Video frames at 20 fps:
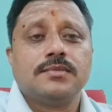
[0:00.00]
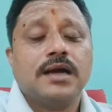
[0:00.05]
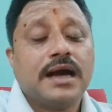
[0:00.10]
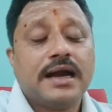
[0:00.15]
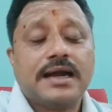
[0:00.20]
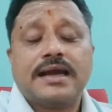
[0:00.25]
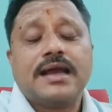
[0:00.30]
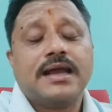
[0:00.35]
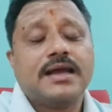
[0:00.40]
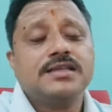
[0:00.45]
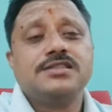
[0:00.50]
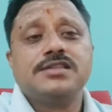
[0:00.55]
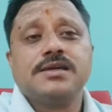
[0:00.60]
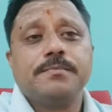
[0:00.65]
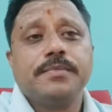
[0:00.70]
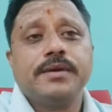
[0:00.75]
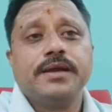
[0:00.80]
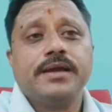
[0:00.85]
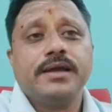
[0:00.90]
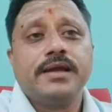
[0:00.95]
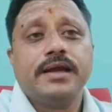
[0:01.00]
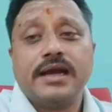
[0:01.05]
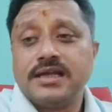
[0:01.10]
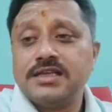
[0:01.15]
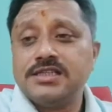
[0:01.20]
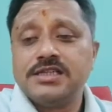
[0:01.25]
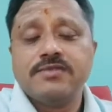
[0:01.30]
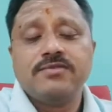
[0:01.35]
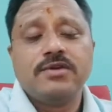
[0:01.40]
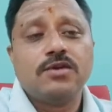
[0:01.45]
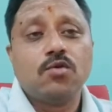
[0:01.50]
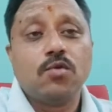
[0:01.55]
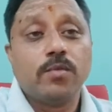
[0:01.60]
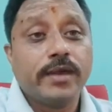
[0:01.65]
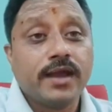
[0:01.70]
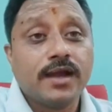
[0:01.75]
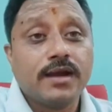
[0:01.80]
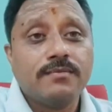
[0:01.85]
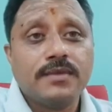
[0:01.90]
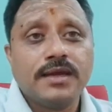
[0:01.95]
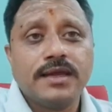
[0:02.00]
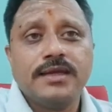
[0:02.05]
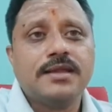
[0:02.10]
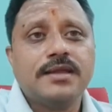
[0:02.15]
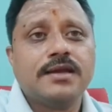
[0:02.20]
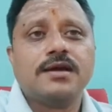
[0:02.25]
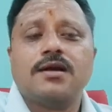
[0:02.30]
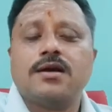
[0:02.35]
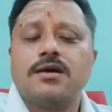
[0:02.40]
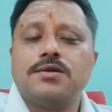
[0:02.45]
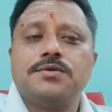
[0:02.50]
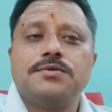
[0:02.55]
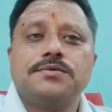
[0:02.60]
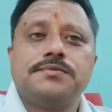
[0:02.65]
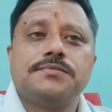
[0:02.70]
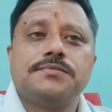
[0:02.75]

అట్లాగని చెప్పి ఎడం వల్ల ఉపయోగం లేదని కాదు